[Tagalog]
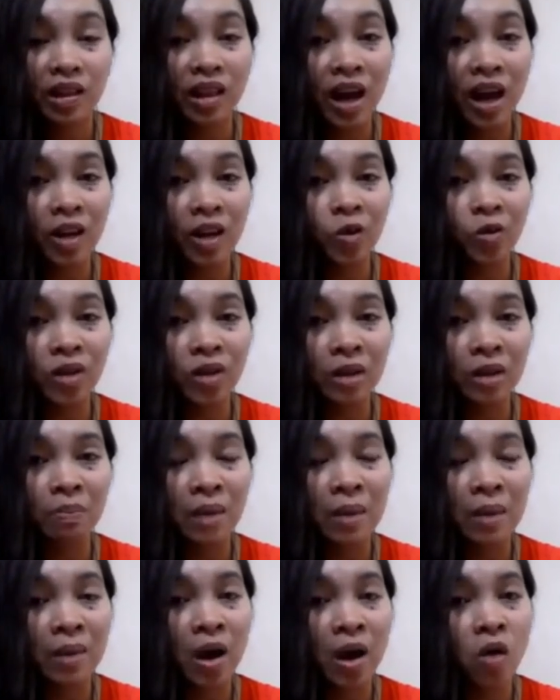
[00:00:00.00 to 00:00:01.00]
lalo na't
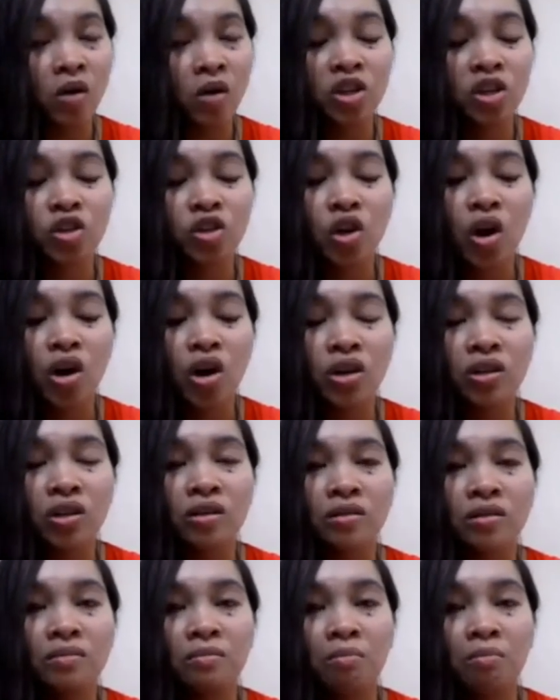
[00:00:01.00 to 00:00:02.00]
may mga okasyon
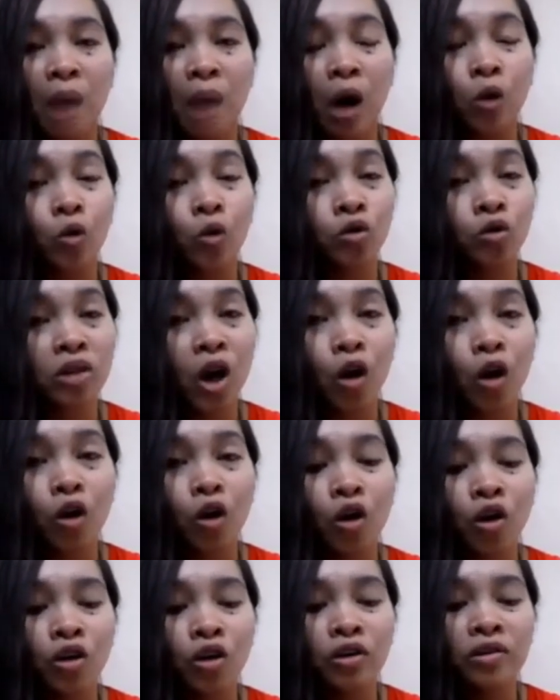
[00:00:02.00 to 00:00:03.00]
bagong
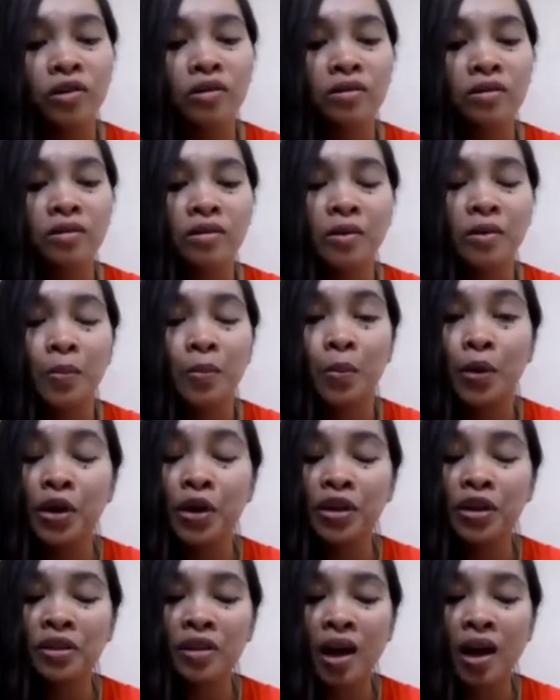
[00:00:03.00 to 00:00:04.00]
taon,
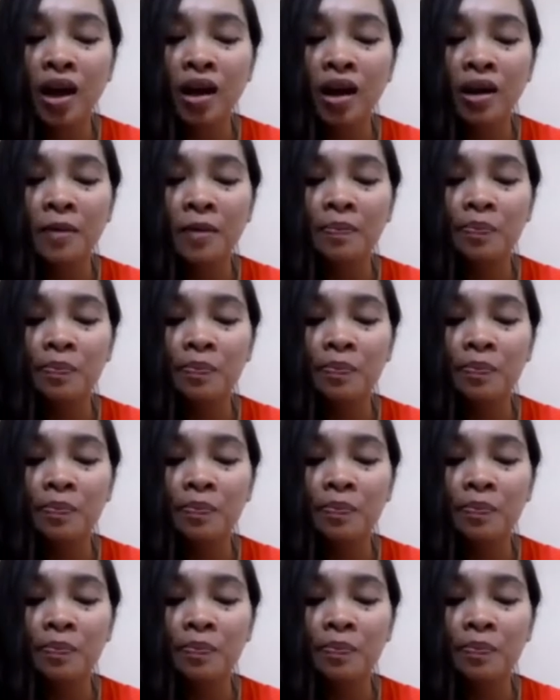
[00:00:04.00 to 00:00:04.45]
birthday,